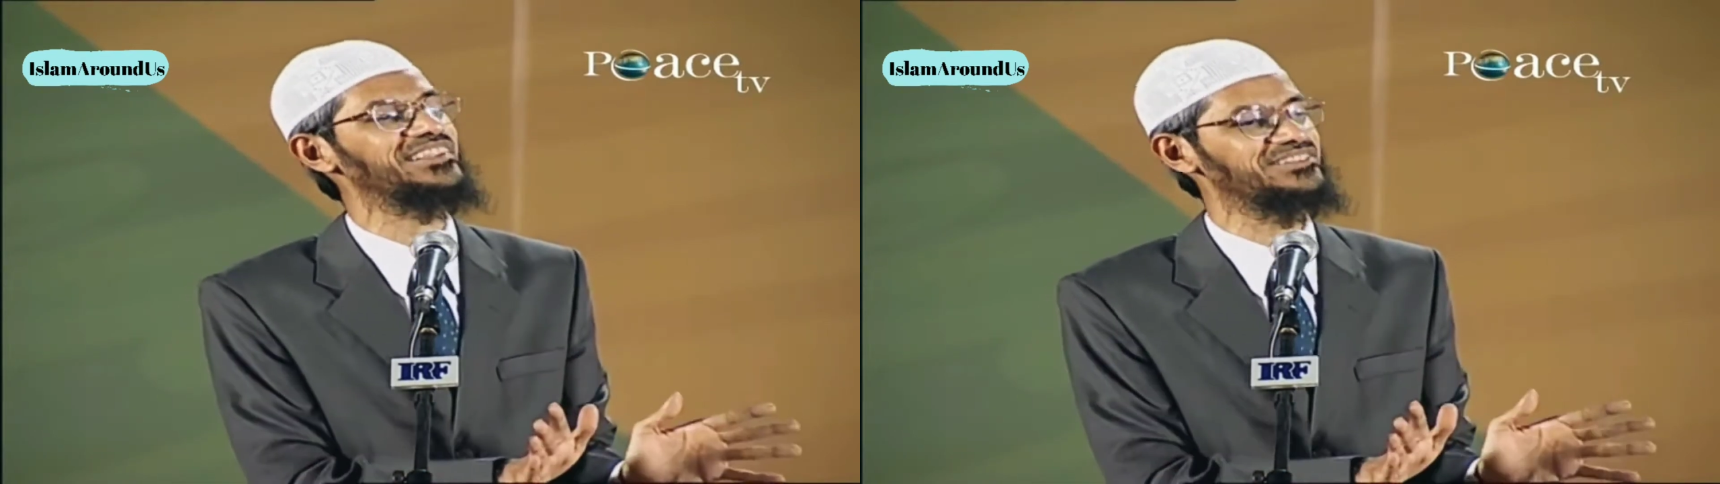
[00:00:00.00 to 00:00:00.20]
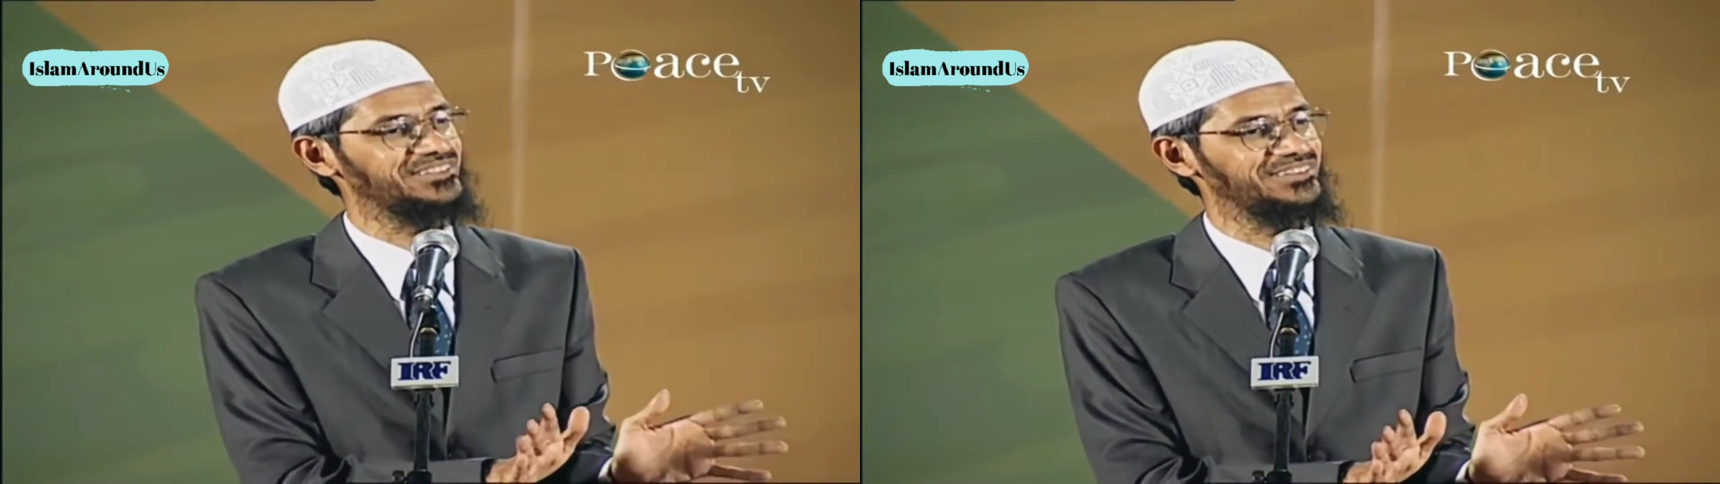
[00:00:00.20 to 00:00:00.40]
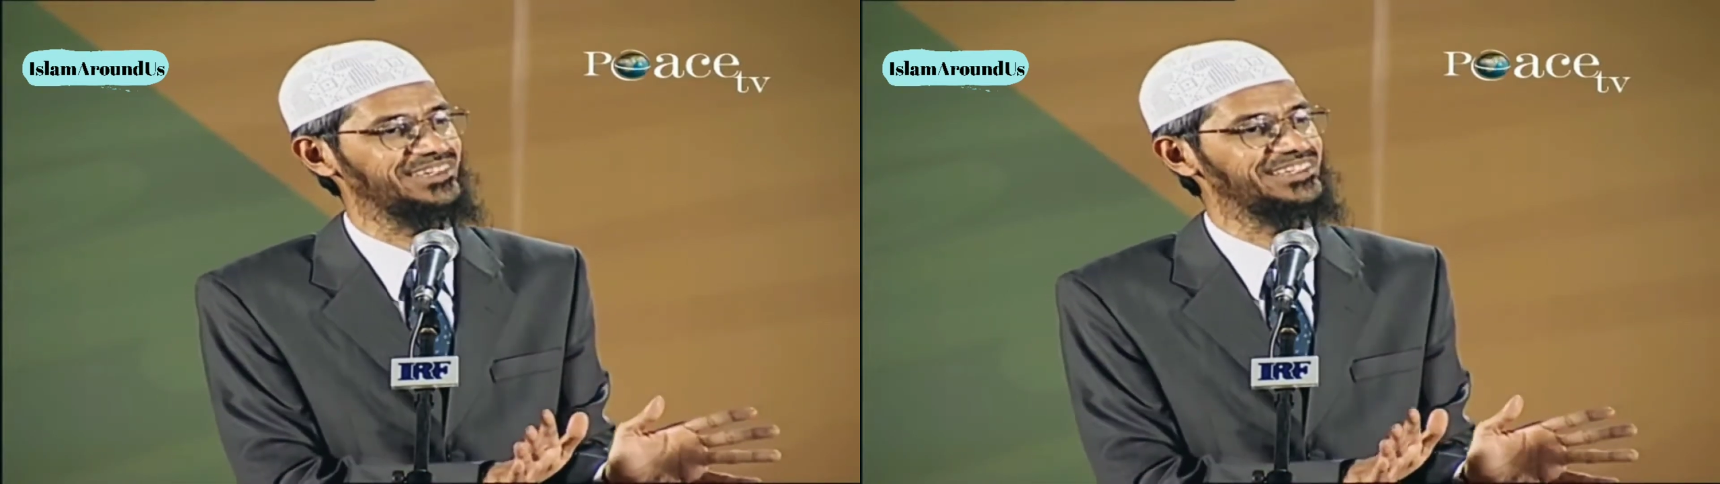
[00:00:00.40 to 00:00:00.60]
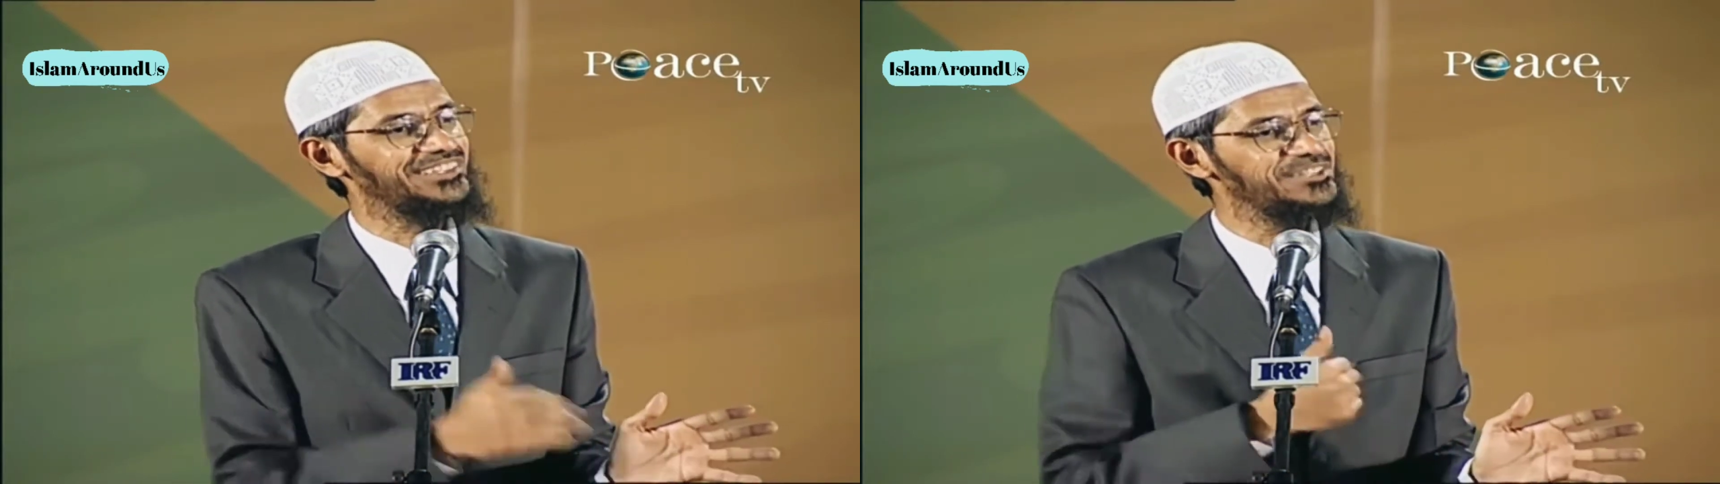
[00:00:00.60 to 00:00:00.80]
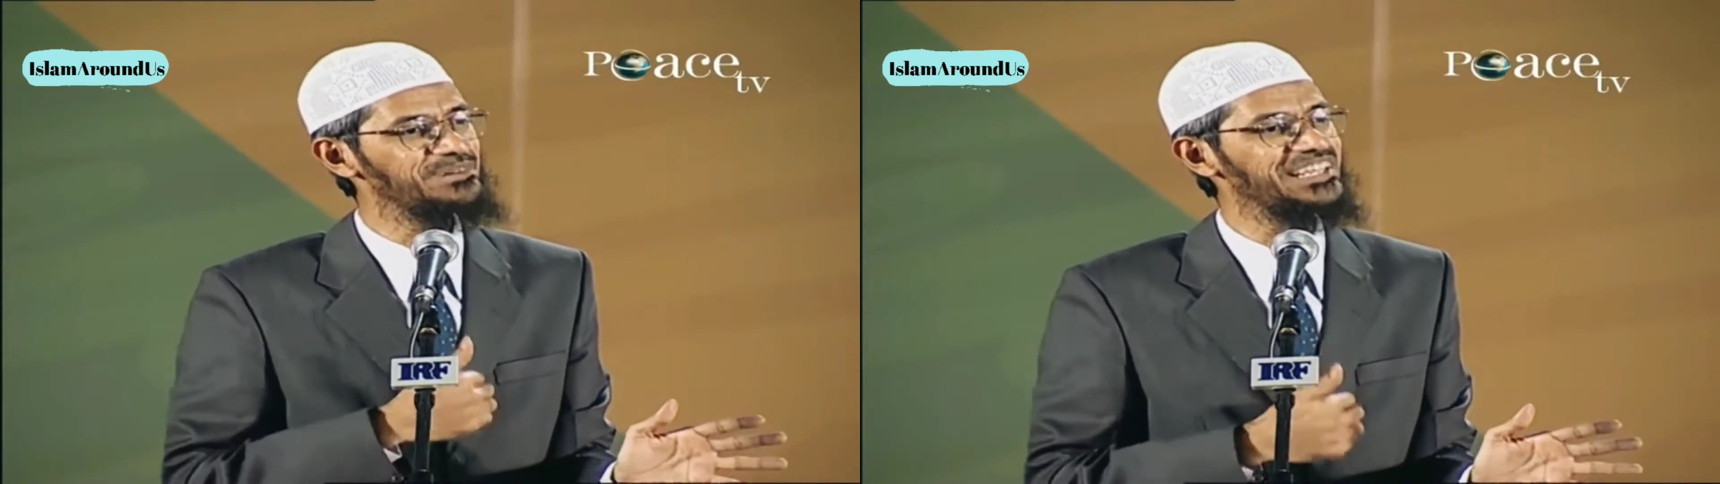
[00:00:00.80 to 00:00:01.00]
মানেন
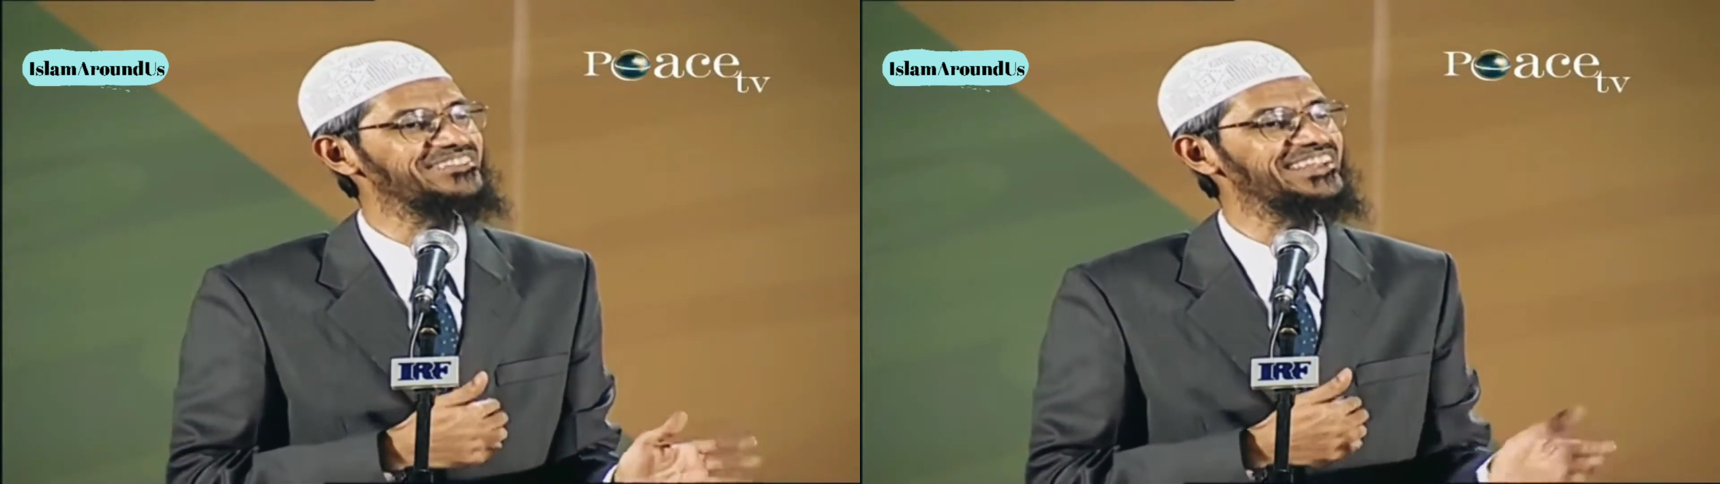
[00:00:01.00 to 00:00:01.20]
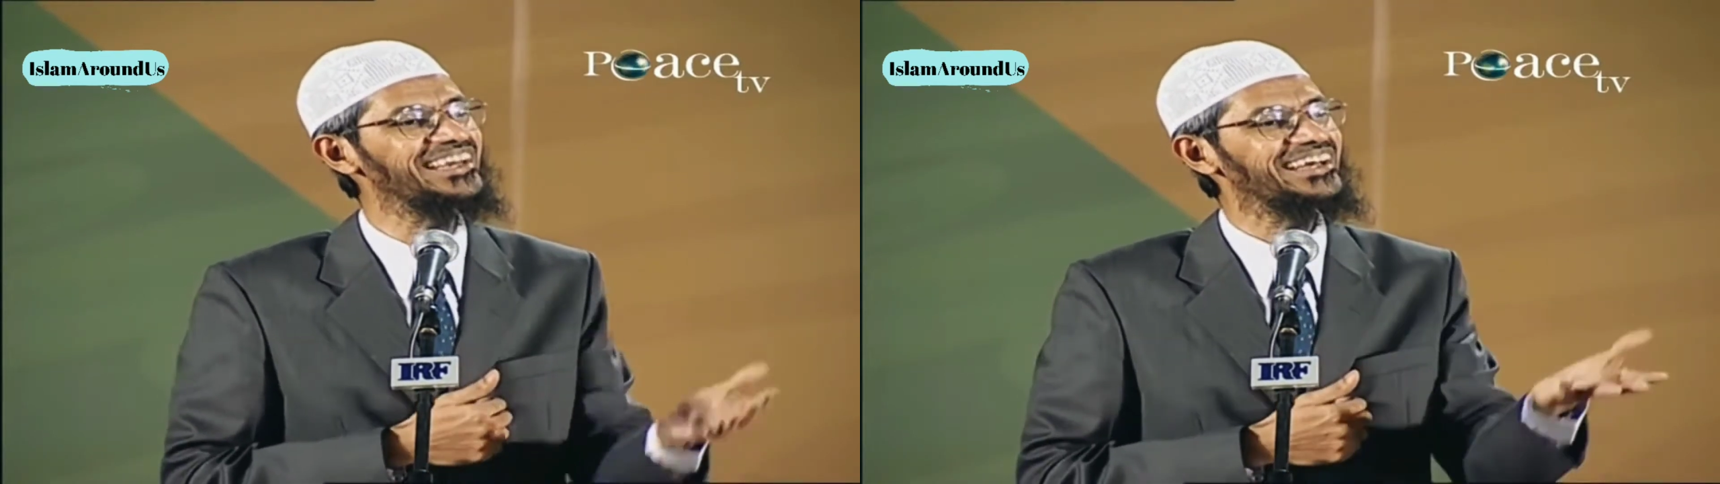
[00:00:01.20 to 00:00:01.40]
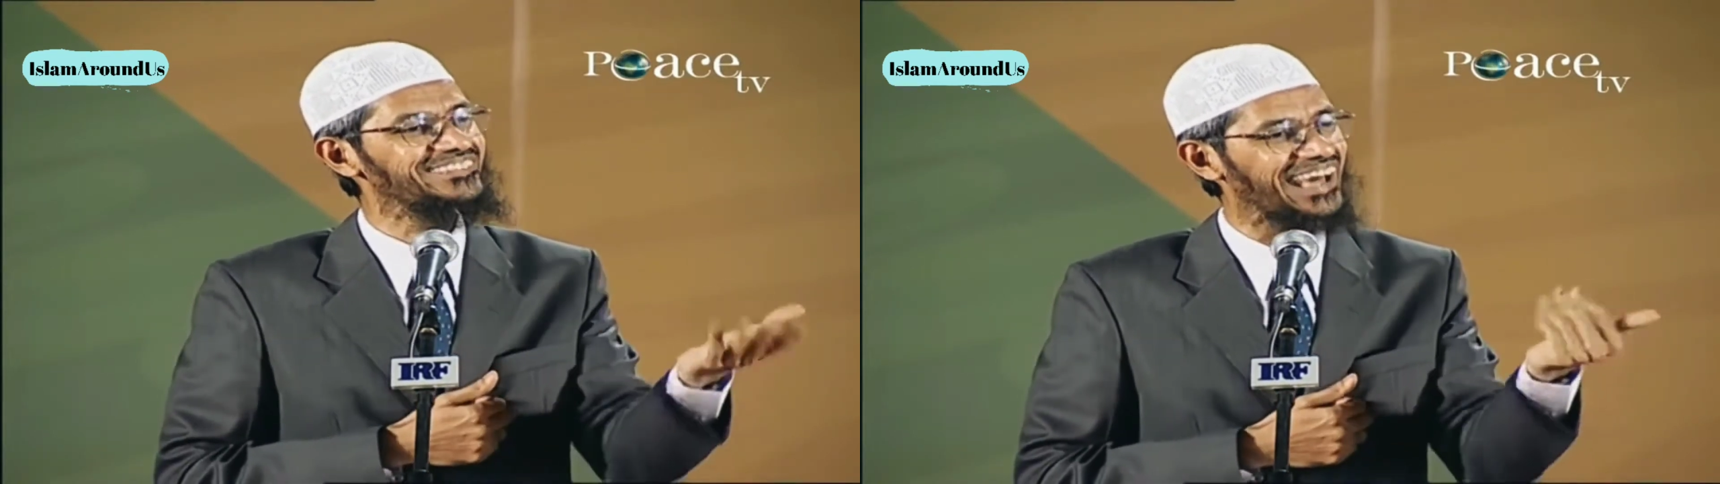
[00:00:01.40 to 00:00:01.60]
আসল কথা হলো